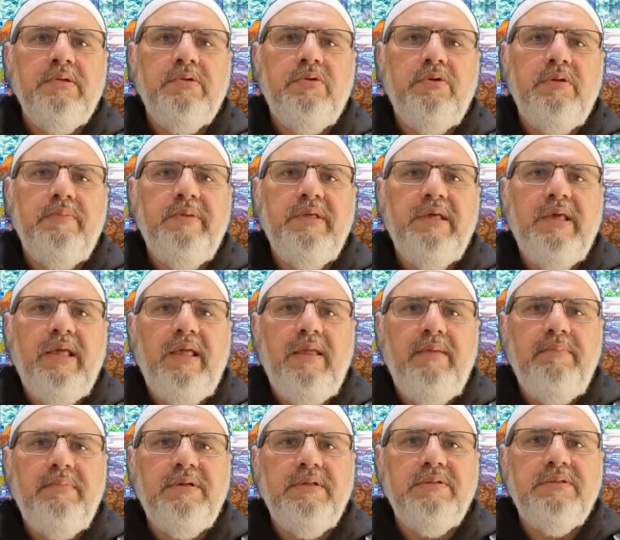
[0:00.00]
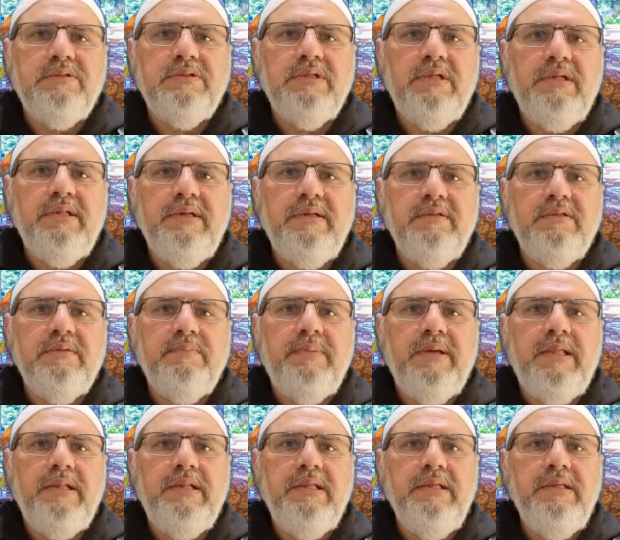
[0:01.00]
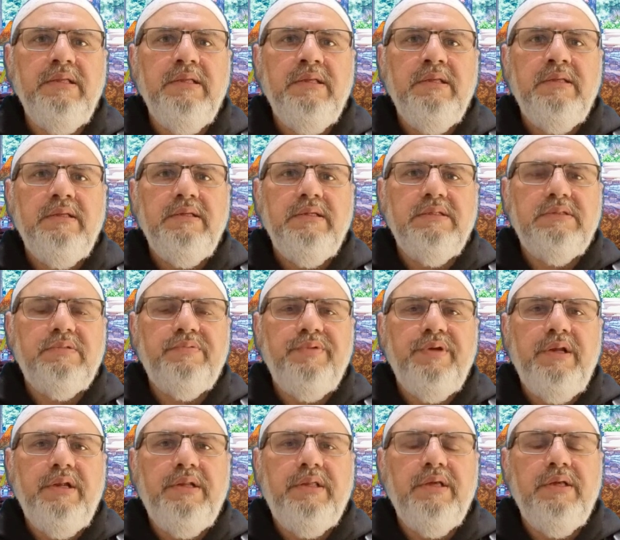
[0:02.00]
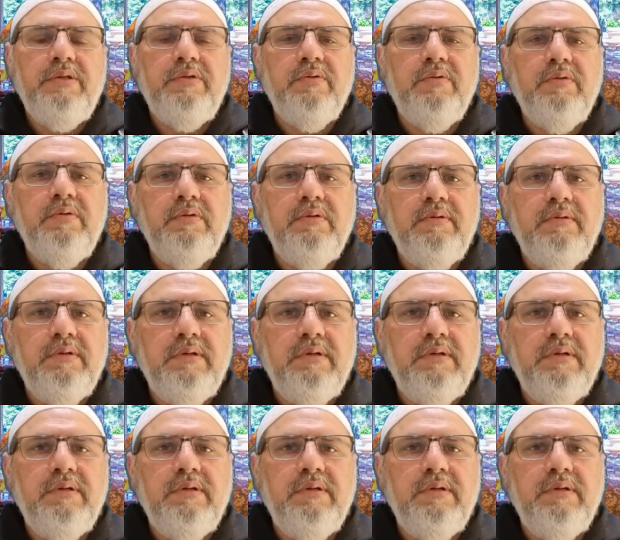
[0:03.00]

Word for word: कोई भी अहम डिसीजन लेने से पहले इस फील्ड के जो